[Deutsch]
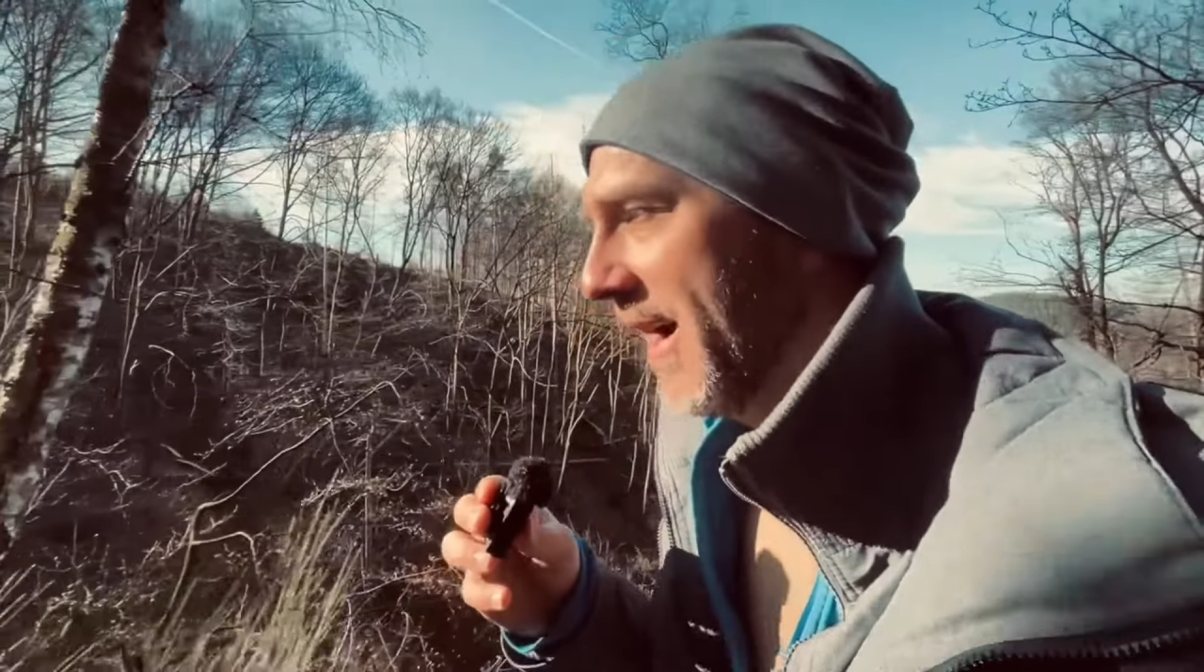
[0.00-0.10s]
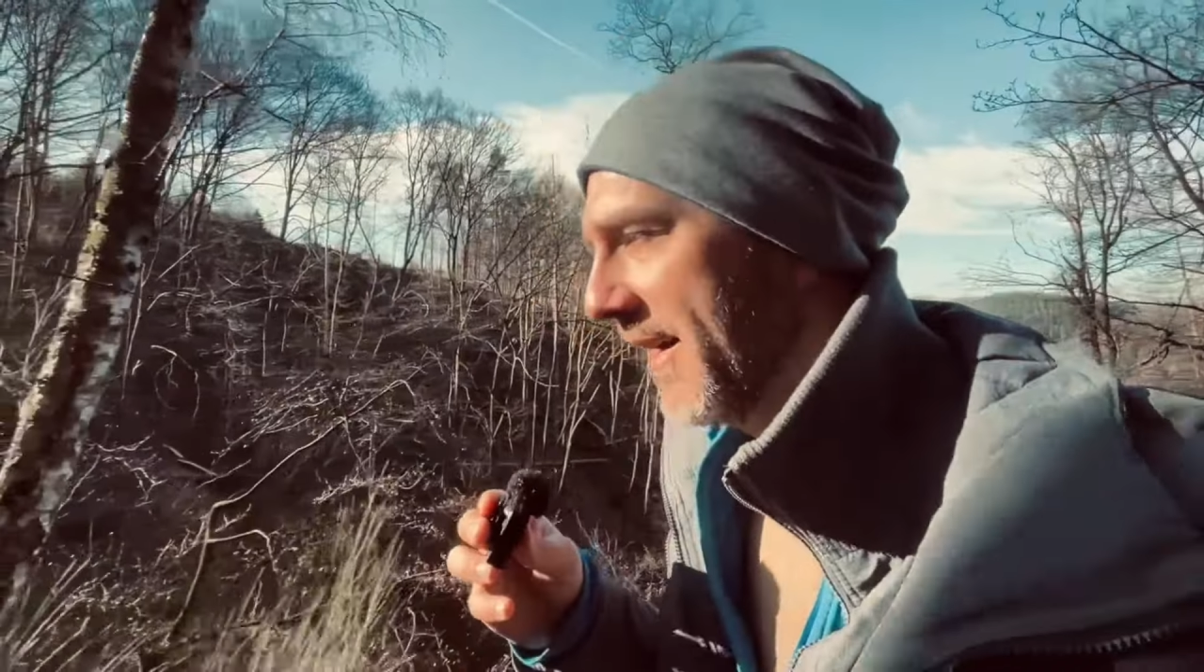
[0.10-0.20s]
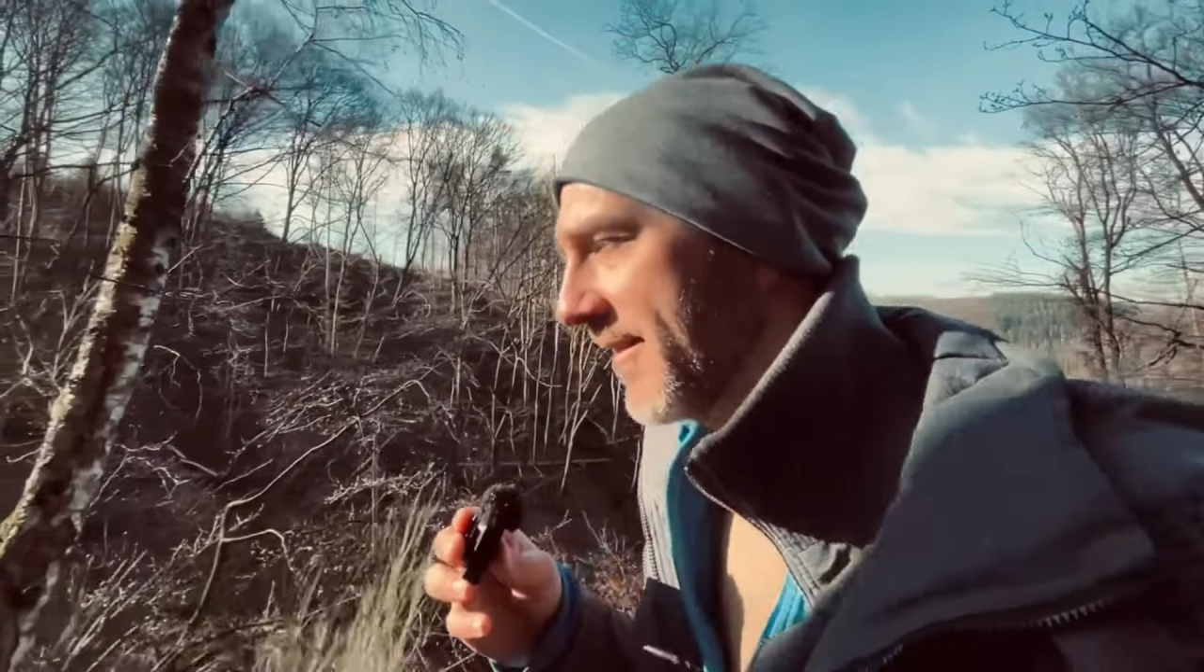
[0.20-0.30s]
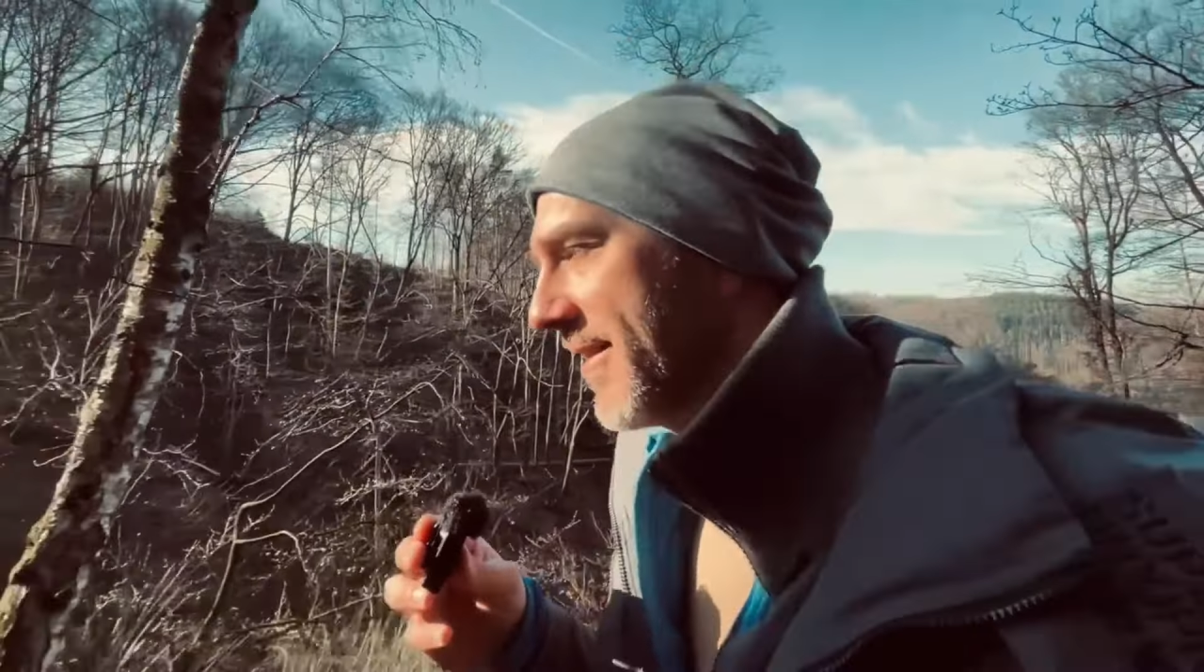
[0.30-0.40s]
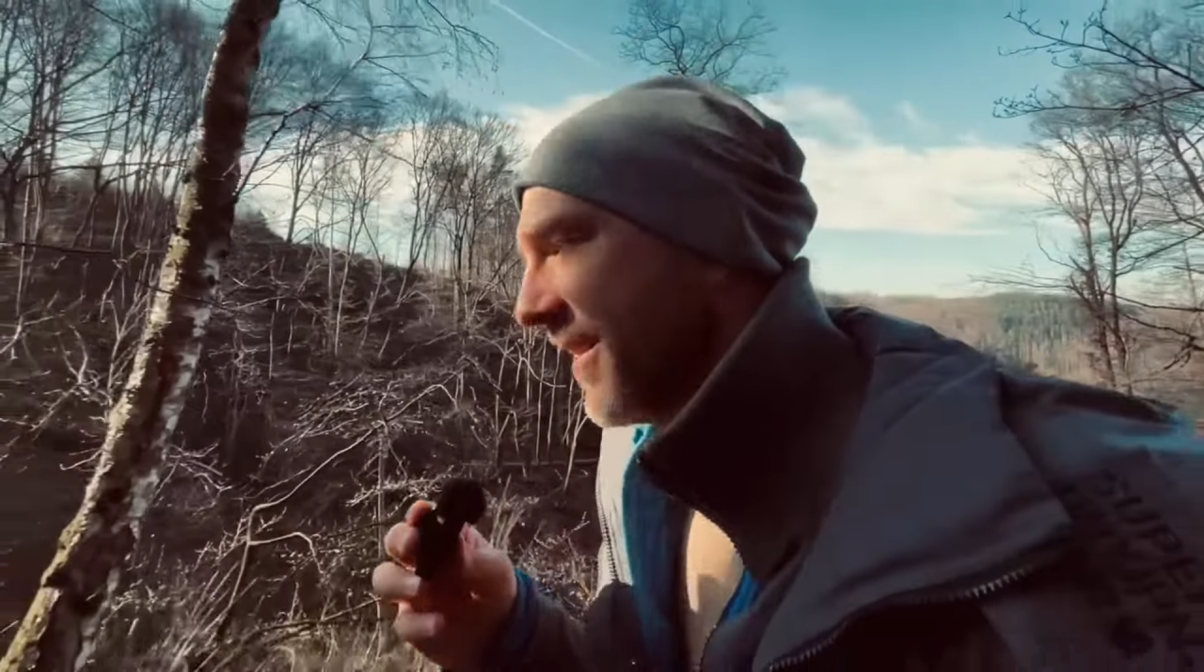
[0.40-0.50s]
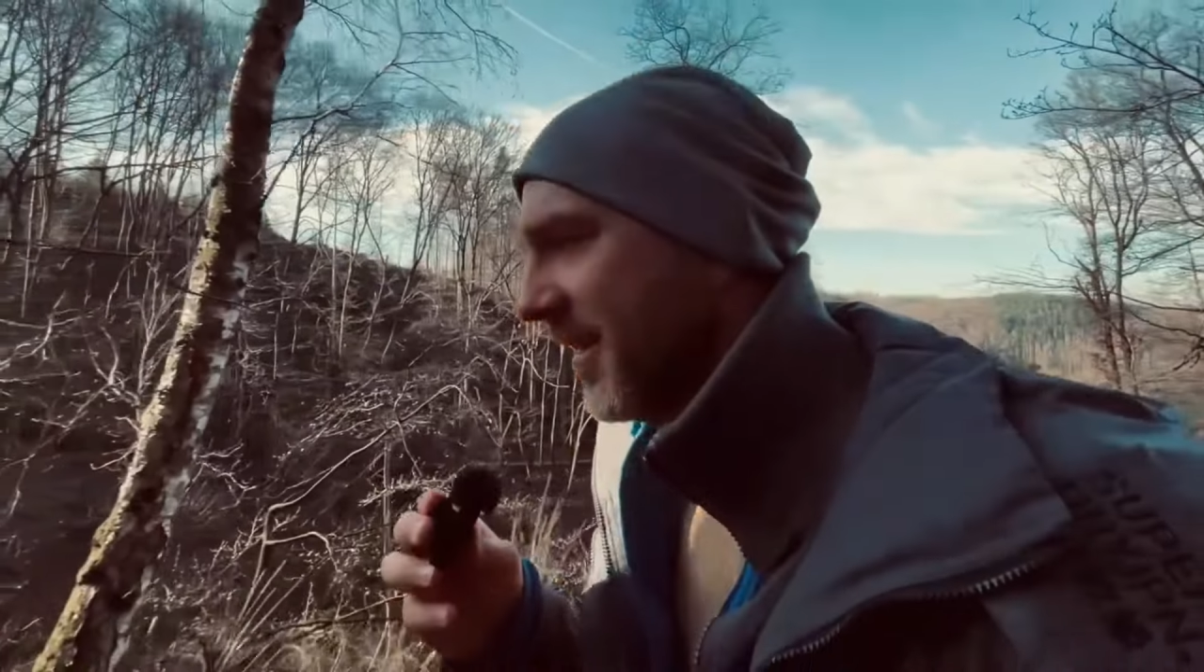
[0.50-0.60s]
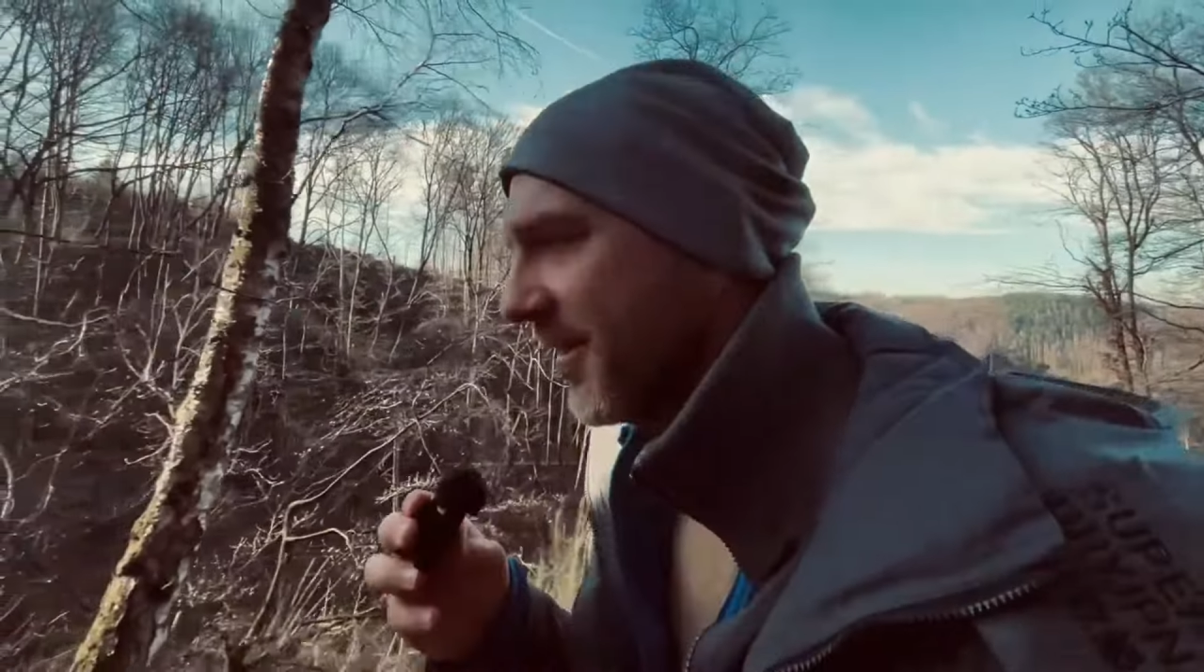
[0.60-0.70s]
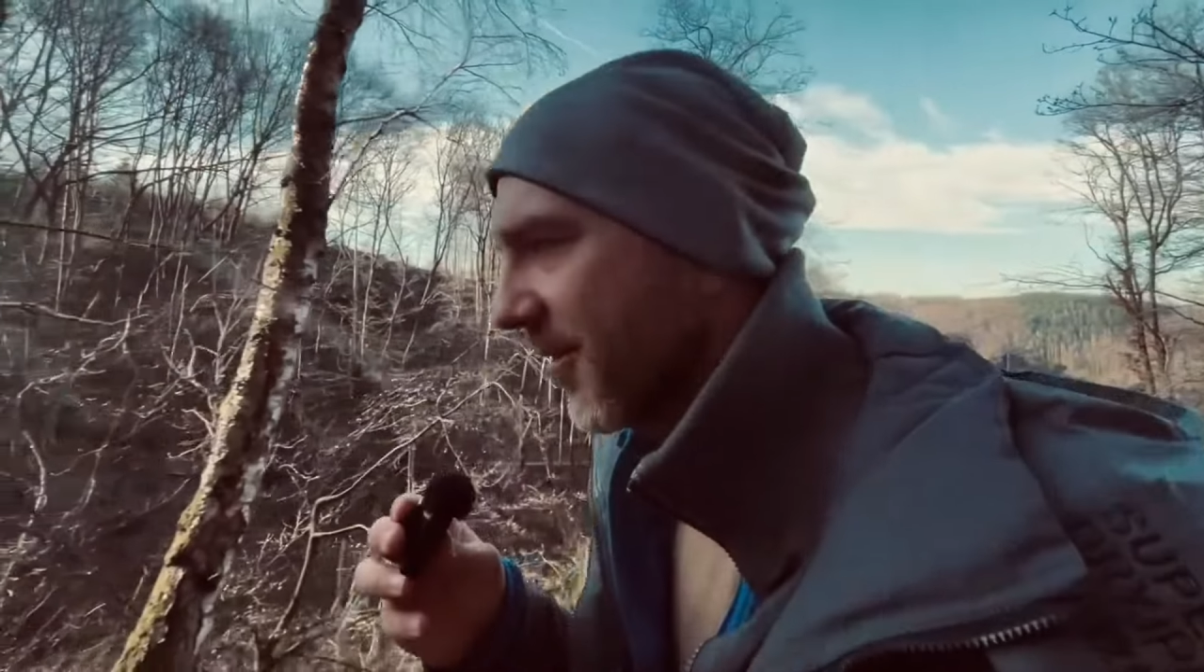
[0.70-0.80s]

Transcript: Arzt,